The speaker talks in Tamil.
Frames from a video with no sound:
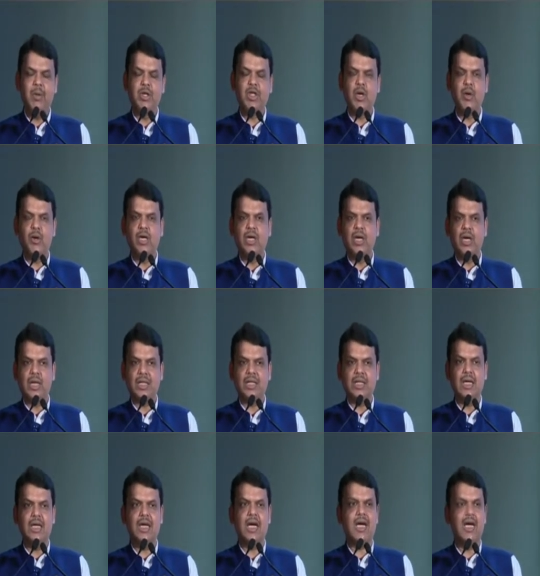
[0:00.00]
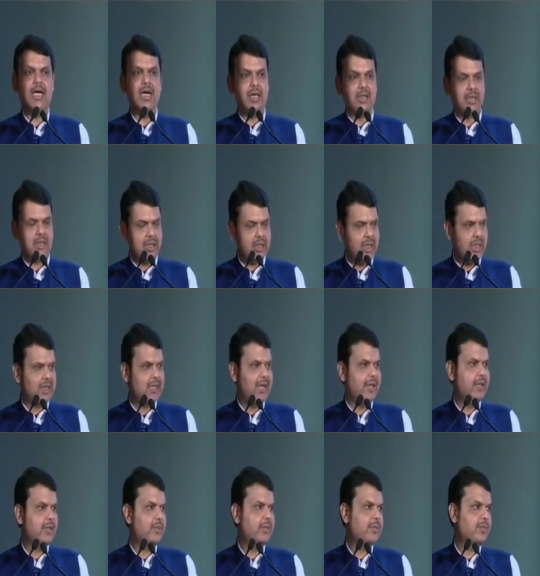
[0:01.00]
குடிசைவாசிகள்
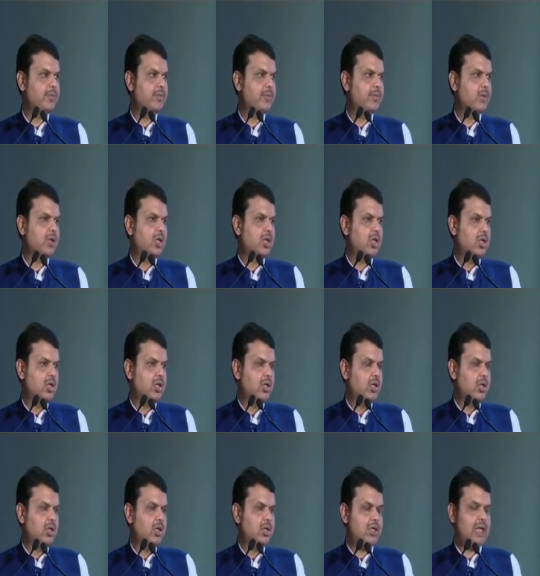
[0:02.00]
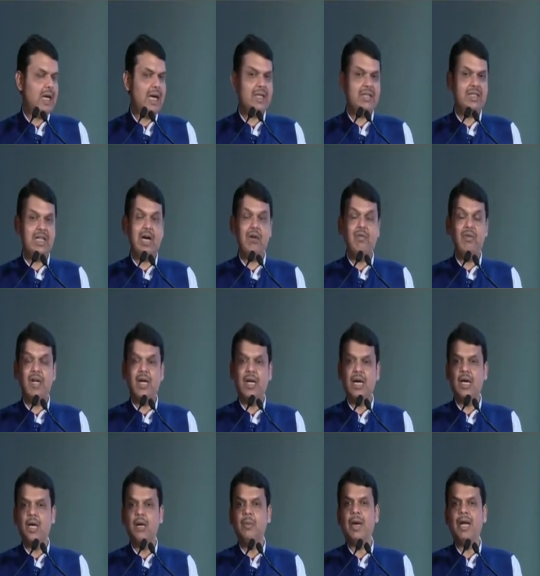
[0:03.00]
அனைவருக்கும் வீடு கட்டி கொடுக்கப்படும்
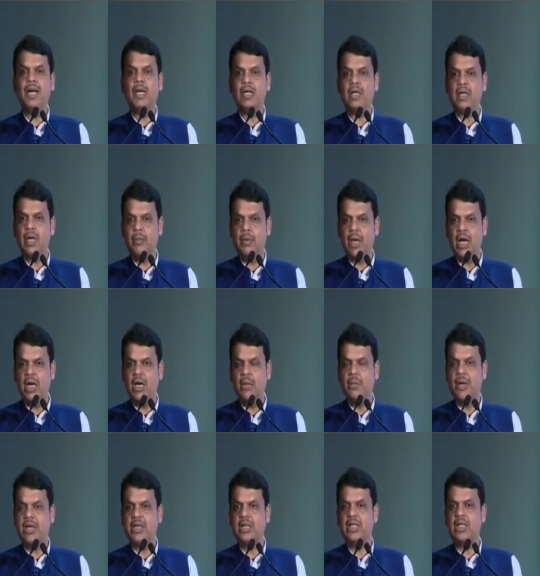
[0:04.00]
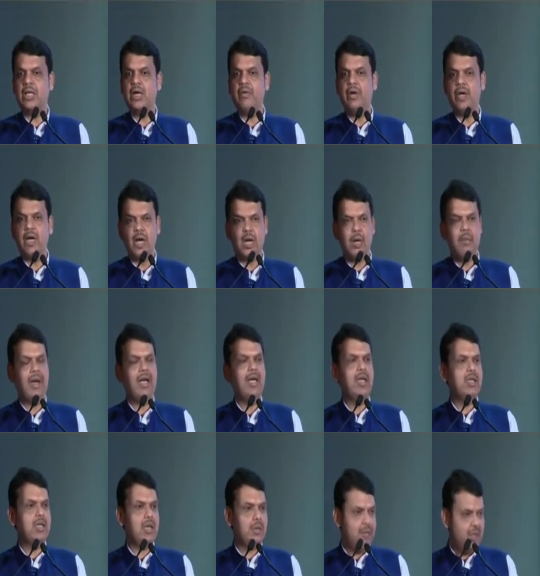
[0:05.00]
அடுத்த பத்து ஆண்டுகளில்
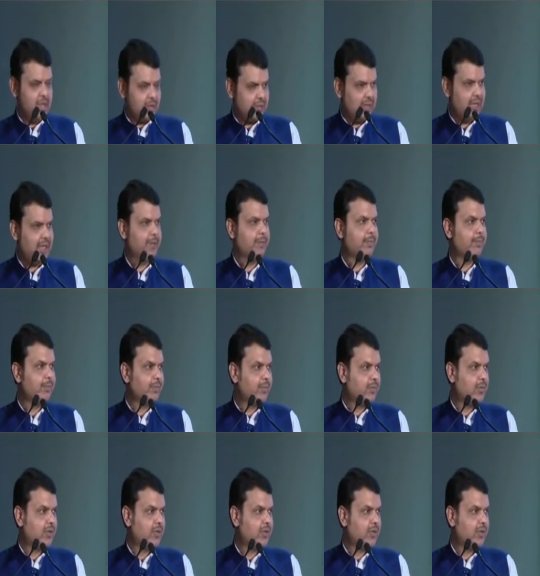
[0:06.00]
தாராவி புதிய